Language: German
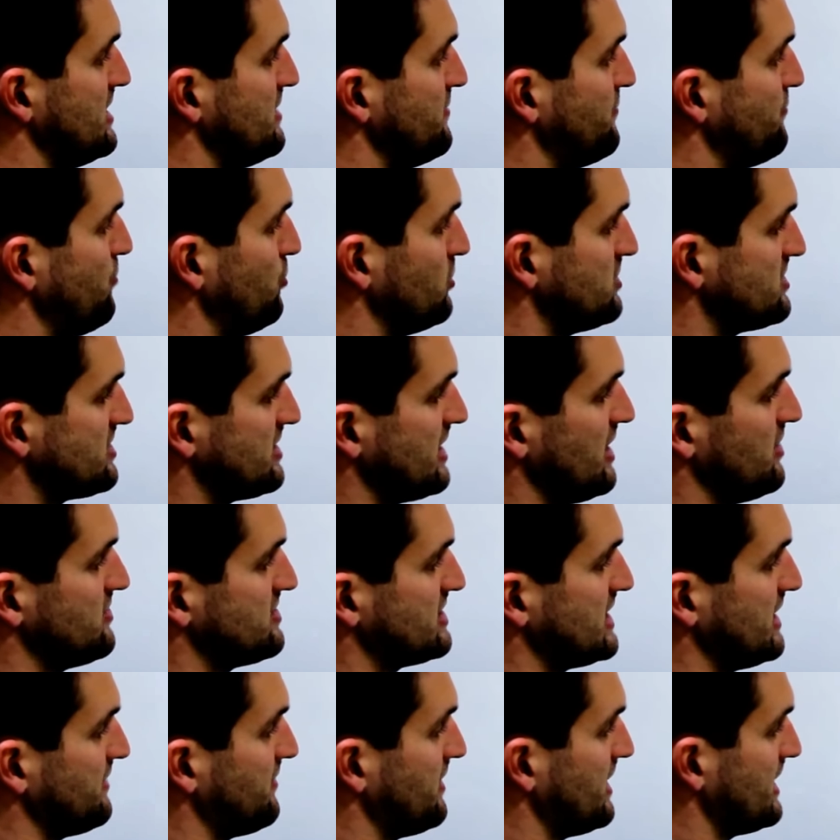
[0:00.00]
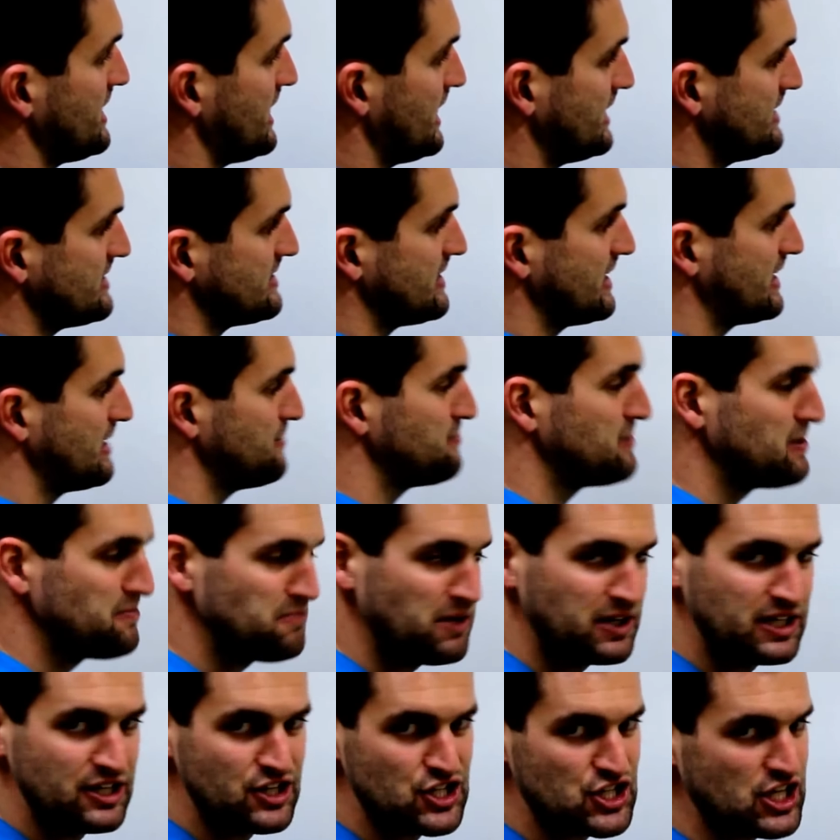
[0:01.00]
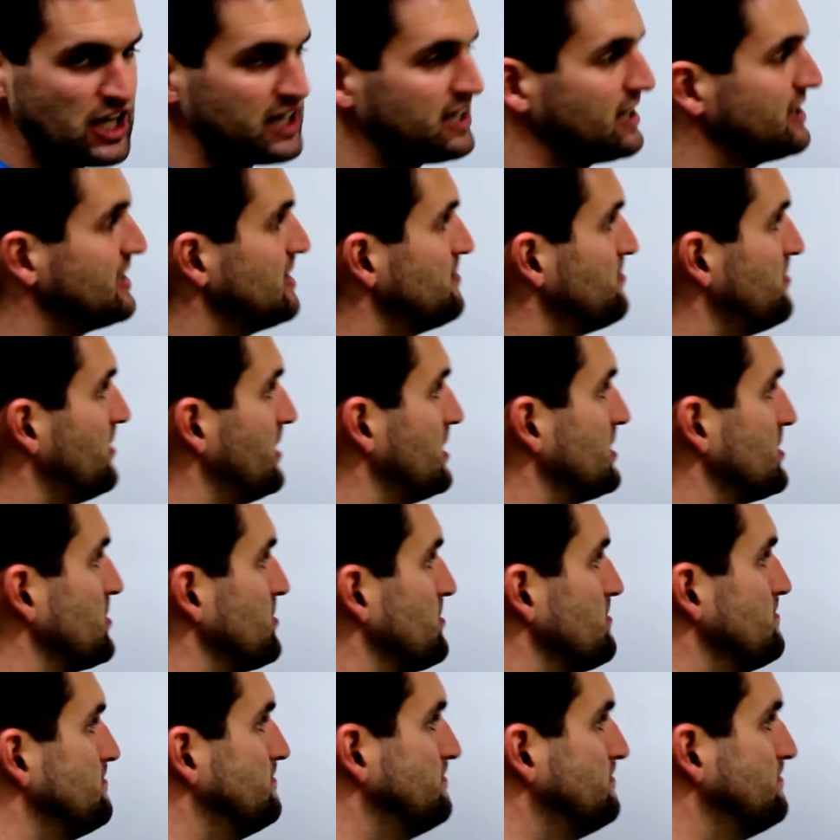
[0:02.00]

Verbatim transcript: Die Wurzel aus der Varianz ergibt immer die Standardabweichung.